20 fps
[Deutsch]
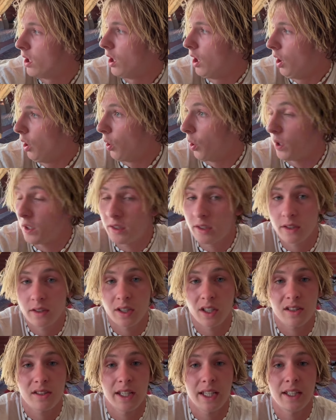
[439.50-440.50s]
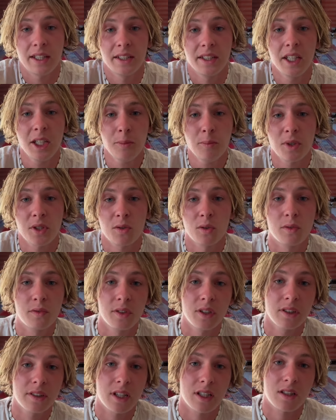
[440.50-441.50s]
Heute tatsächlich nicht mehr so
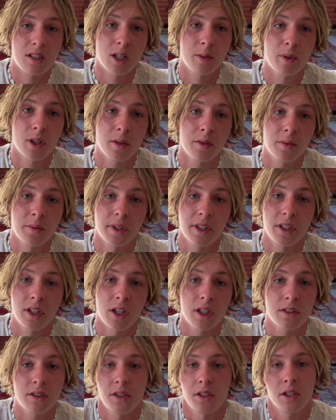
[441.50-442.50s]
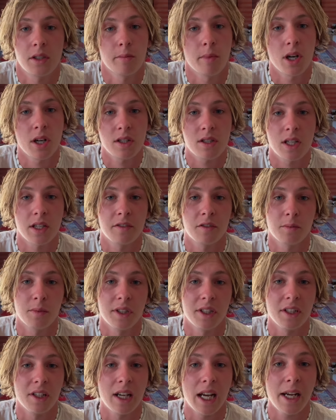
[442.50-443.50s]
viel, deshalb habe ich mir gedacht, ich mache jetzt einfach mal
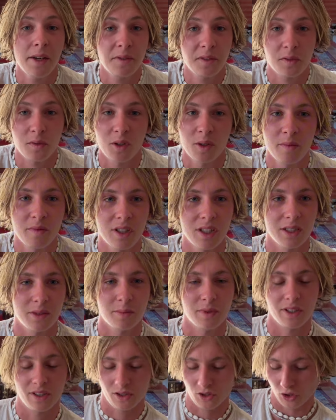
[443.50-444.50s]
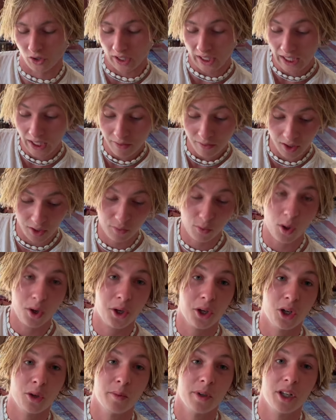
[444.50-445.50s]
einen Livestream, weil ich mir das schon ewig
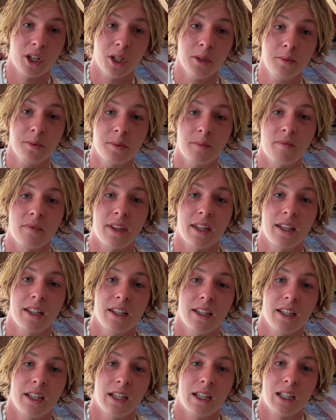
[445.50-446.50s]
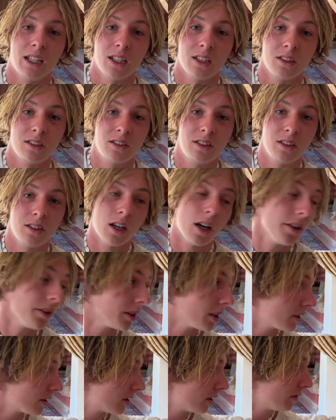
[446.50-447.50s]
vorgenommen habe. Die
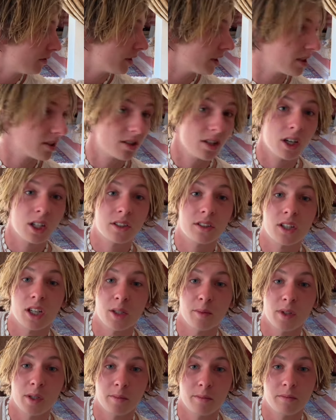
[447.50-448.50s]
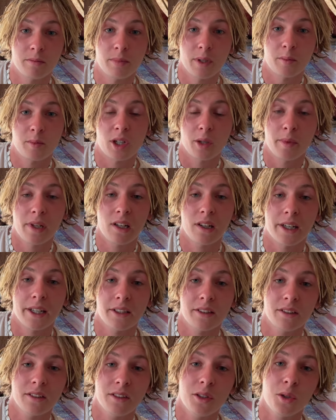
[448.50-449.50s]
anderen sind wie gesagt gerade beim, beim
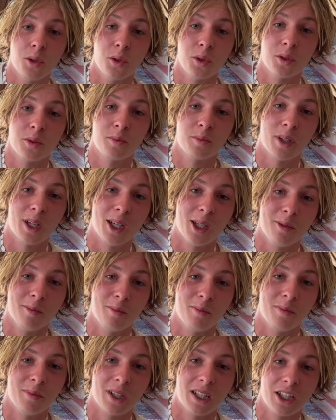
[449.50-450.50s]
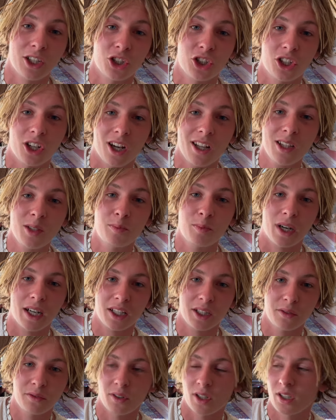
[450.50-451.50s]
Kamelreiten und beim
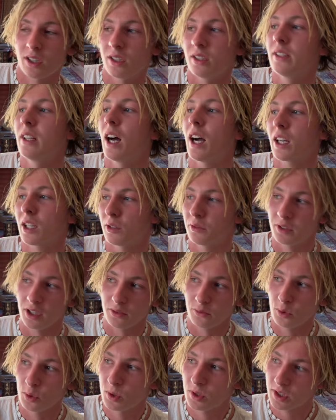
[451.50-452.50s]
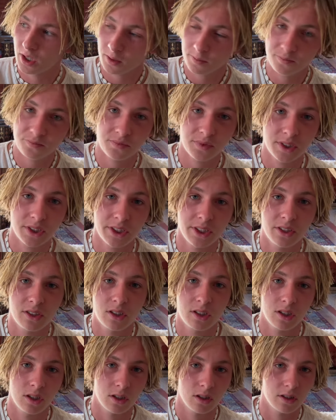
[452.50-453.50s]
Strandbuggyfahren in der agafai wüste Die ist
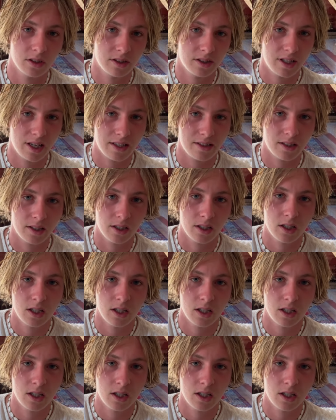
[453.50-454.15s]
hier sehr, sehr